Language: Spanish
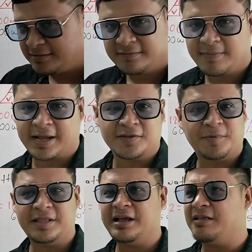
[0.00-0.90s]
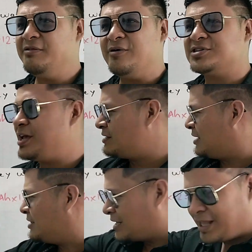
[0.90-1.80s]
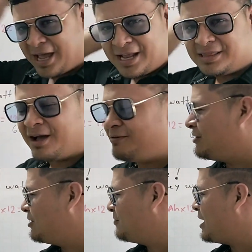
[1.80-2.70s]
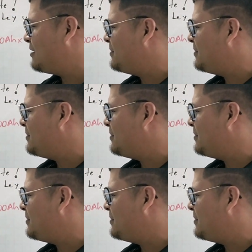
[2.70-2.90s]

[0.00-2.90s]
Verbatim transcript: Para que después digan, no, es que quítate ahí el tablero que no me dejas